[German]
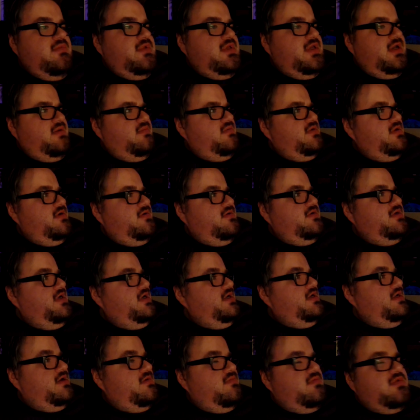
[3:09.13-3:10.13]
Ich habe da unter
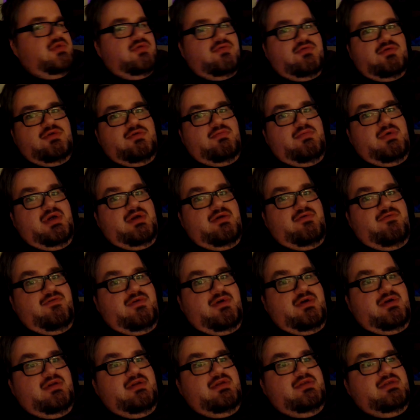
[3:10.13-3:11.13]
anderem mit YouTube
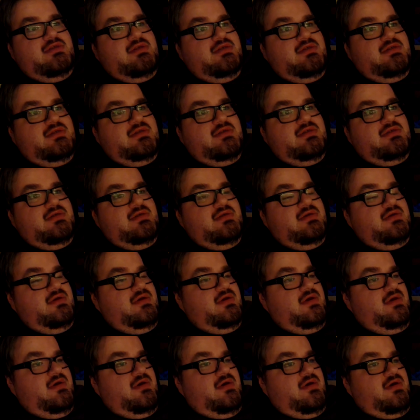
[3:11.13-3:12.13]
angefangen. Das ist
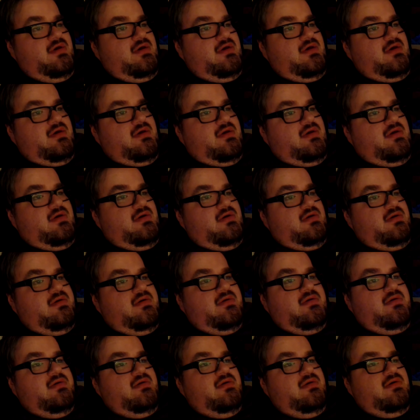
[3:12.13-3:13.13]

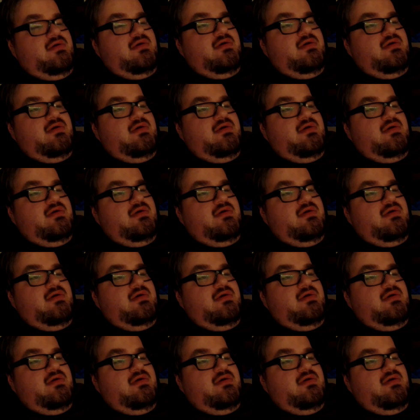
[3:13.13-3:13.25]
äh,